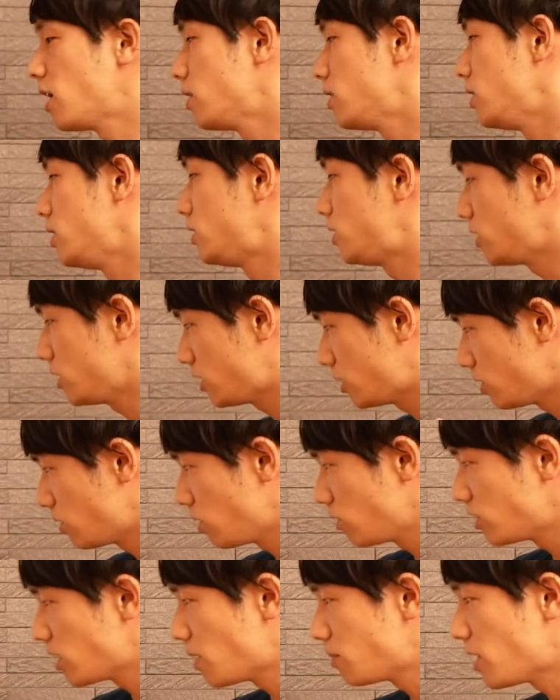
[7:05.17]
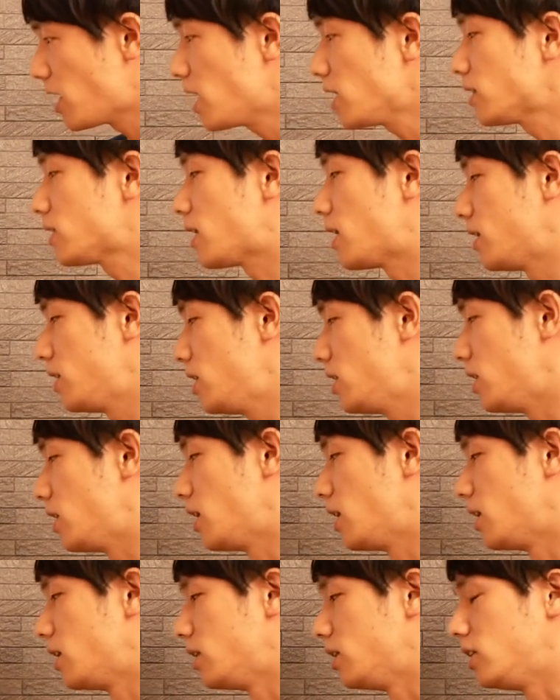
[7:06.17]
1kg あたり
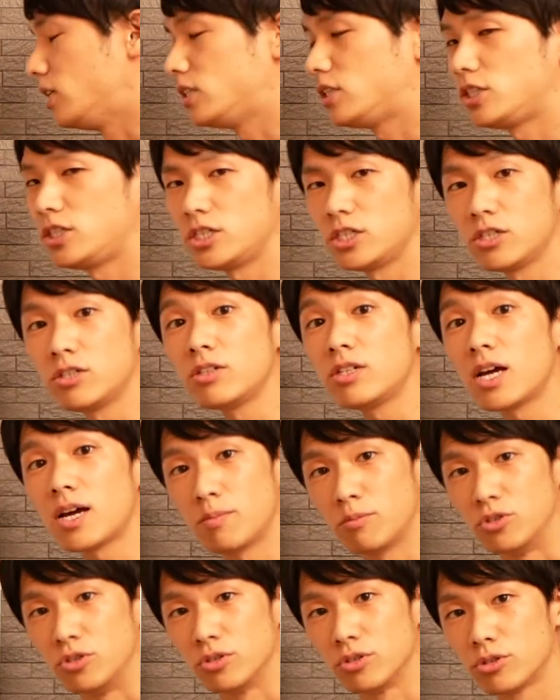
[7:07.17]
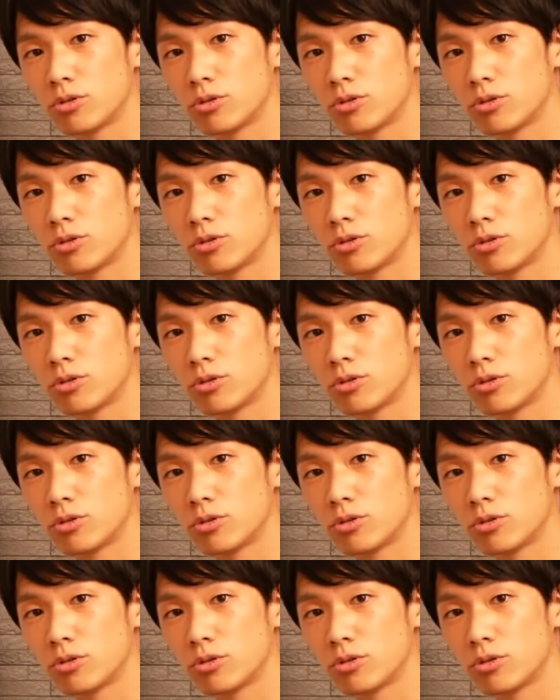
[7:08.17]
1g